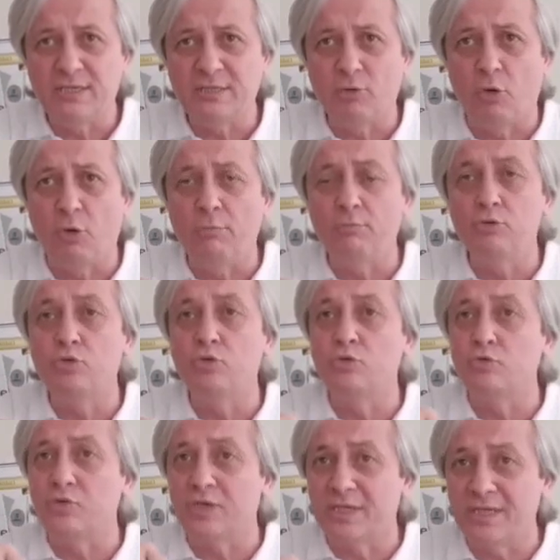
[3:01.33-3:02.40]
değerini
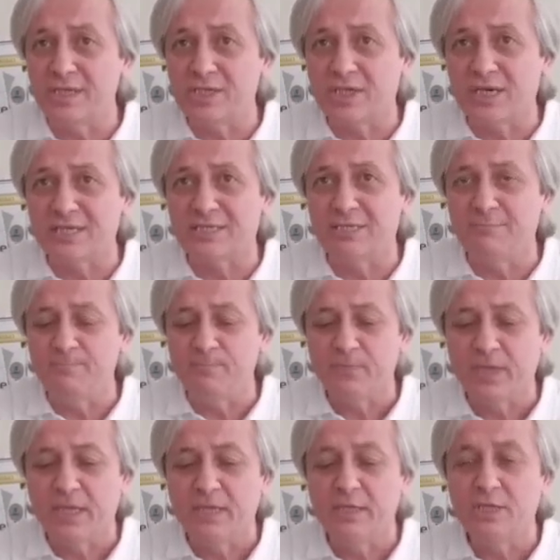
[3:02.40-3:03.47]
10.5'un üzerine
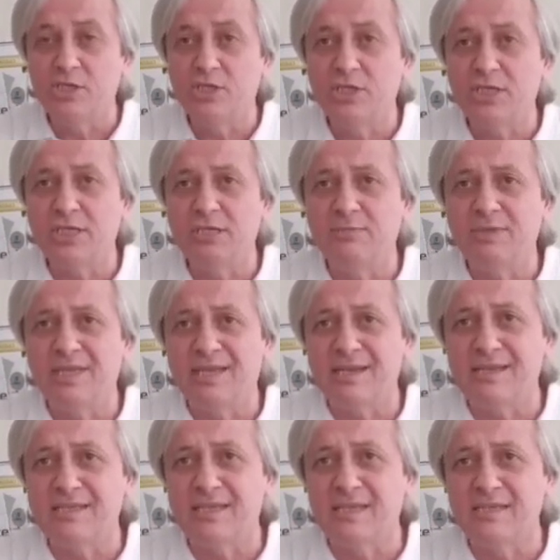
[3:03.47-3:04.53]
çıkarttım. İçindeki
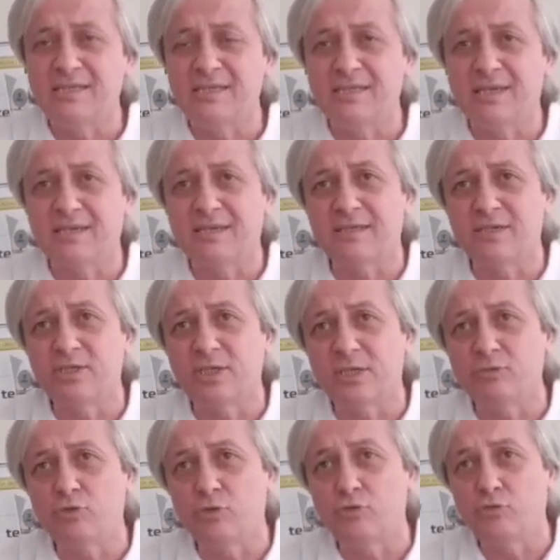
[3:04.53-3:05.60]
mineral sayısını da
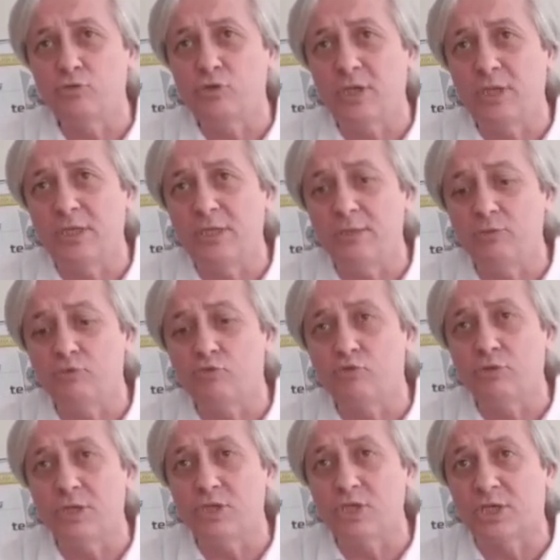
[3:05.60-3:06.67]
arkadaşlar 450'nin
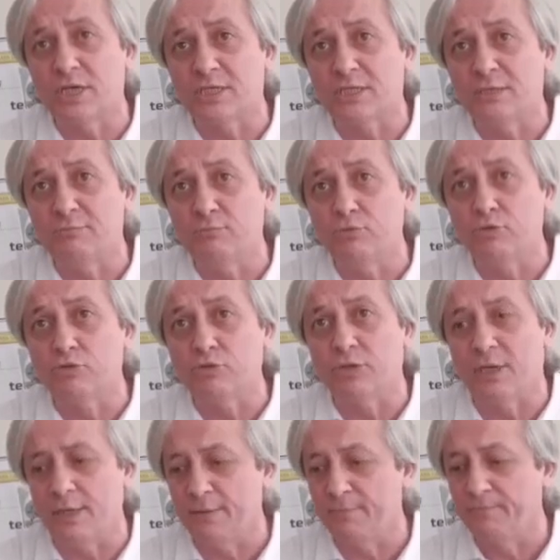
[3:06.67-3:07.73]
üstüne çıkarttım bu
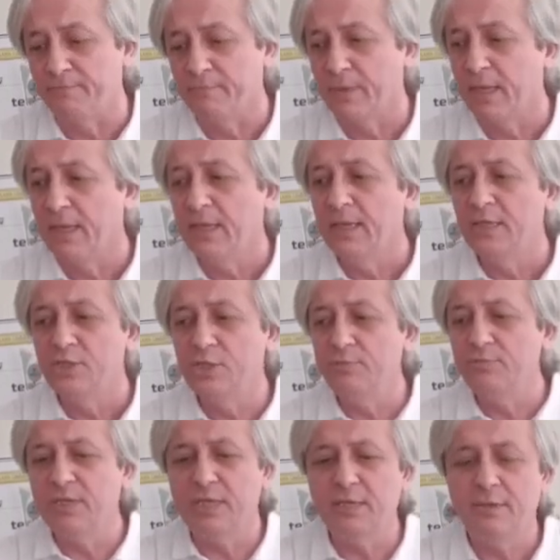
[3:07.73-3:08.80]
suda.
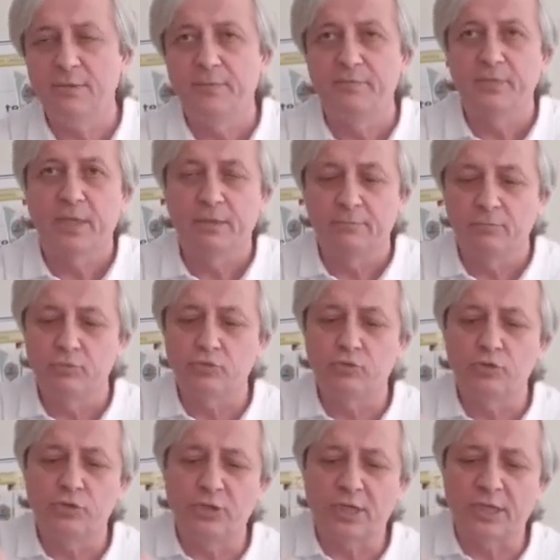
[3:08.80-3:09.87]
Şimdi bu
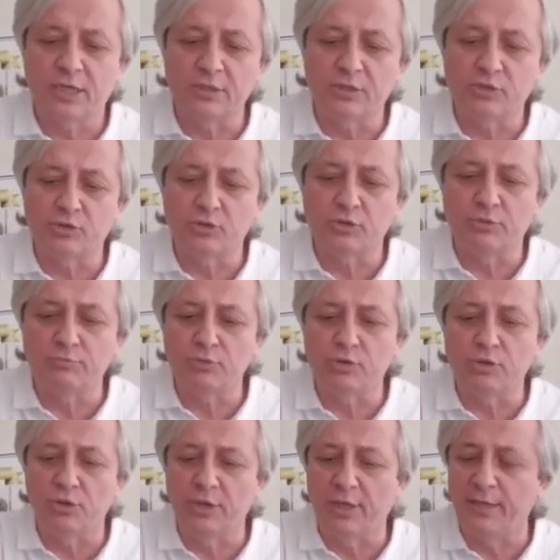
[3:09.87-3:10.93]
suyu da karıştırıyorum bir
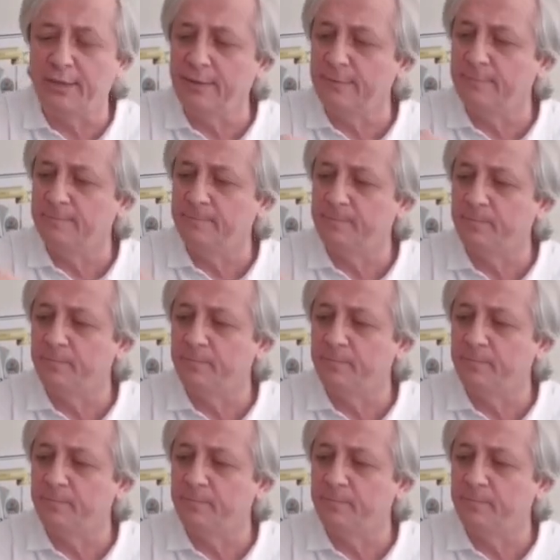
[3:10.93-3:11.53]
şöyle.